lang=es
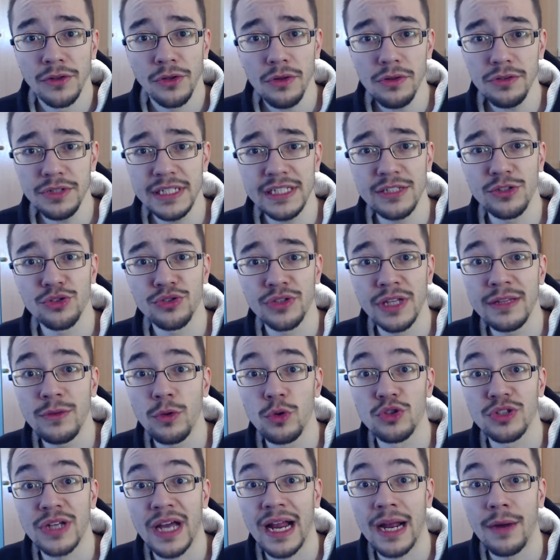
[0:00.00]
Todos estos
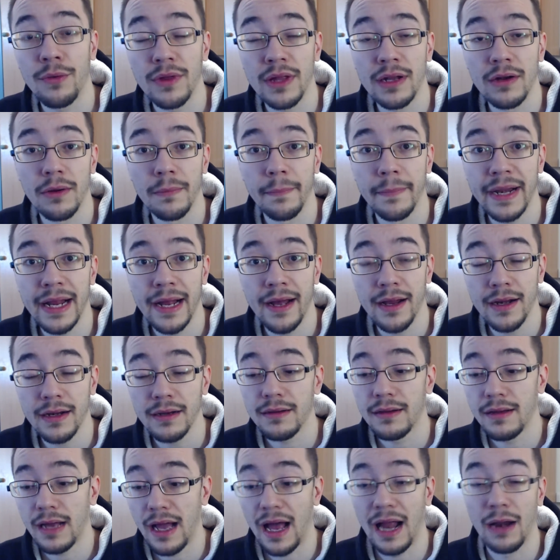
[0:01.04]
títulos que acabo de nombrar,
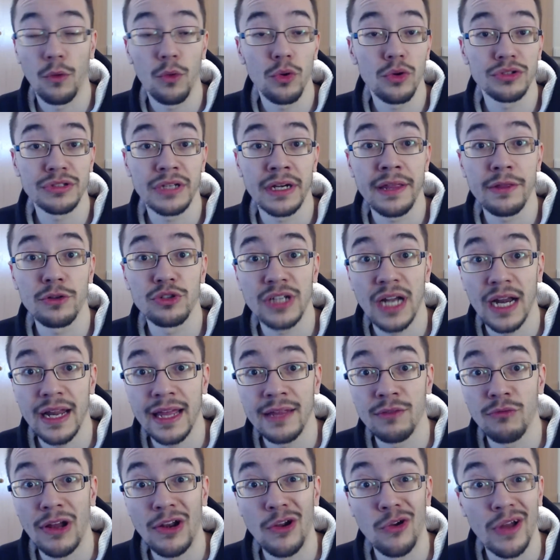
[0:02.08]
algunos han ido
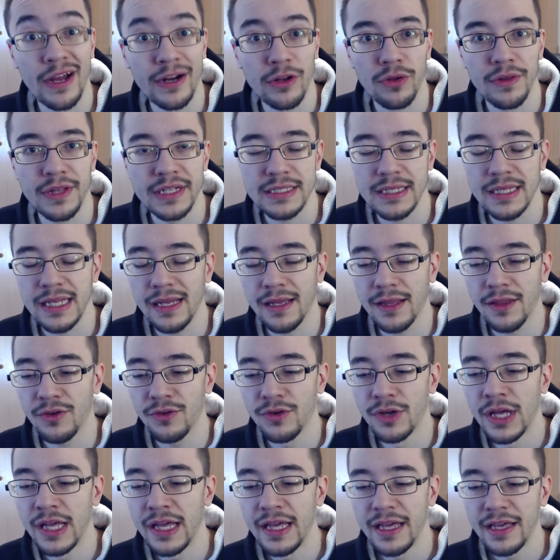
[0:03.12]
saliendo a lo largo de este año
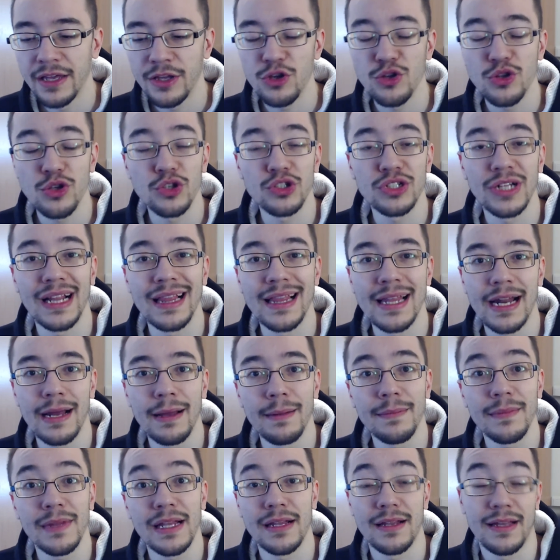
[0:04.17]
y otros
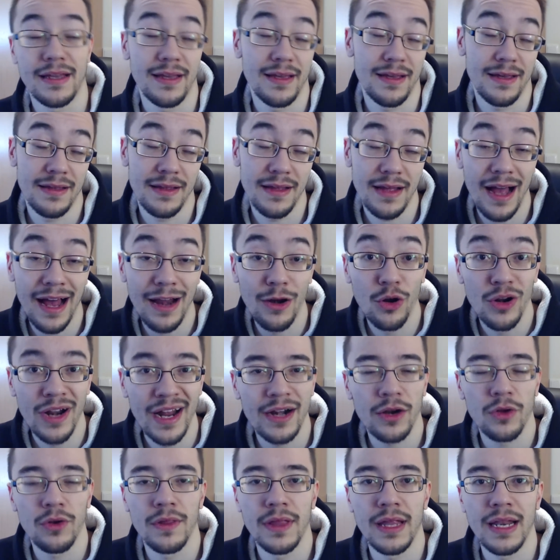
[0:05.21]
saldrán eh, a lo
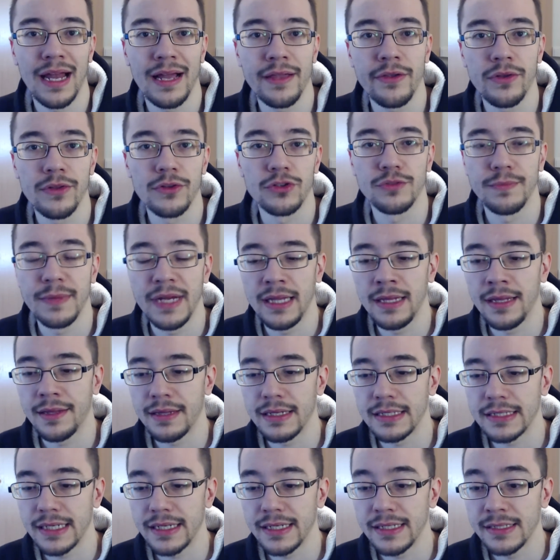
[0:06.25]
largo del año
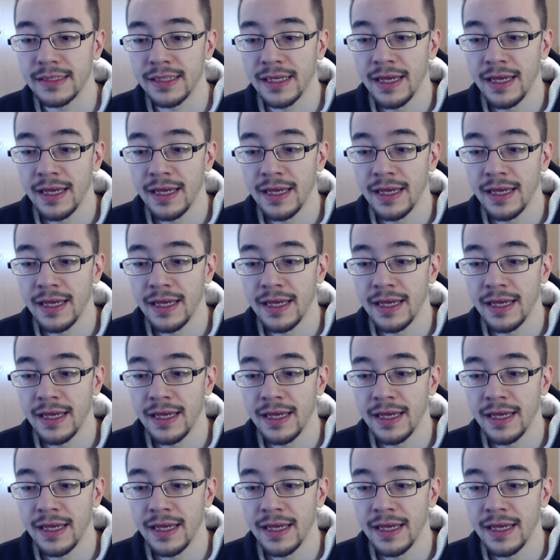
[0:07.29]
2016.